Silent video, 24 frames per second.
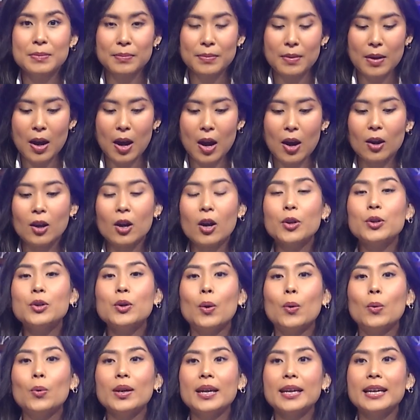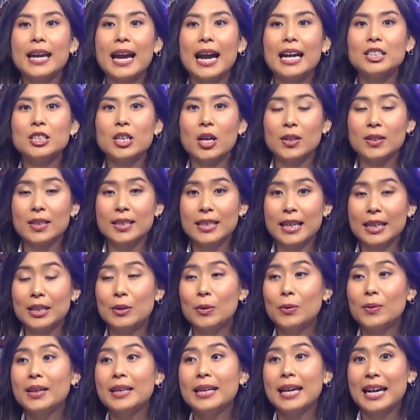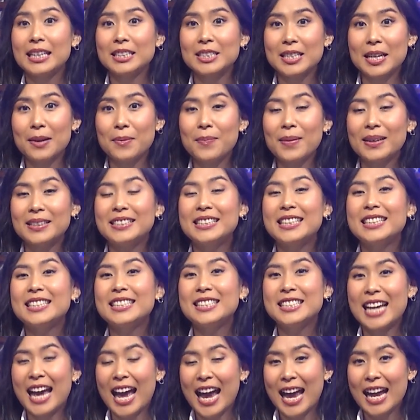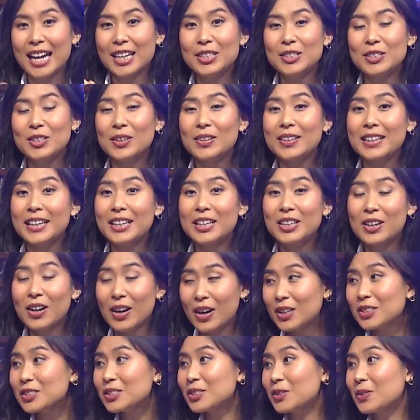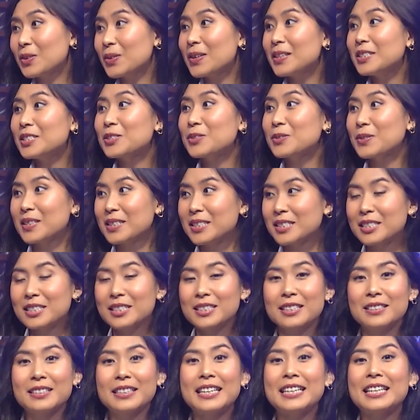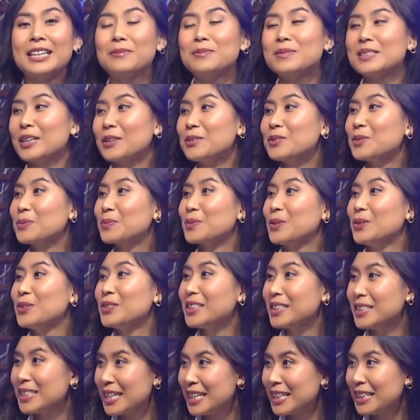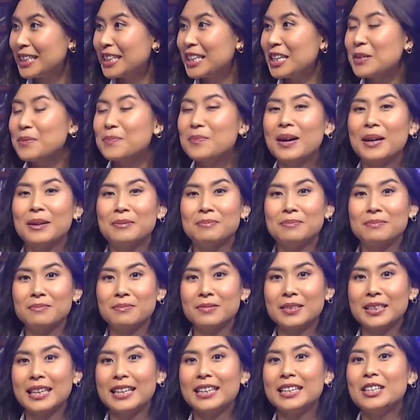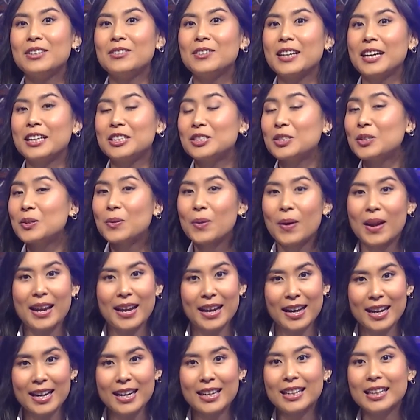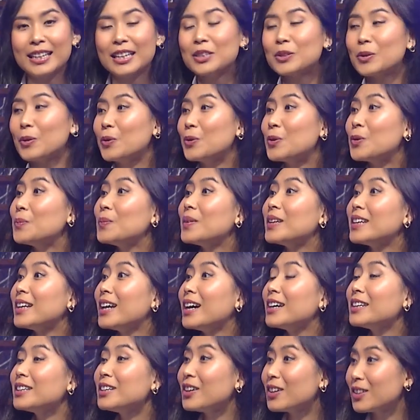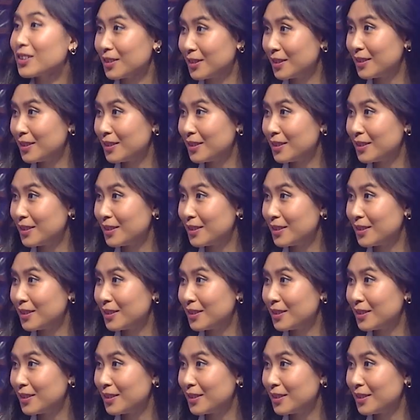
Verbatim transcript: Họ có đủ cái cash, họ để dành đủ cái cash để mà chi trả cho cái cost của insurance từ cái năm 60 tuổi trở đi, khi mà cái điều kiện sức khỏe hay là cái tuổi của mình lớn rồi,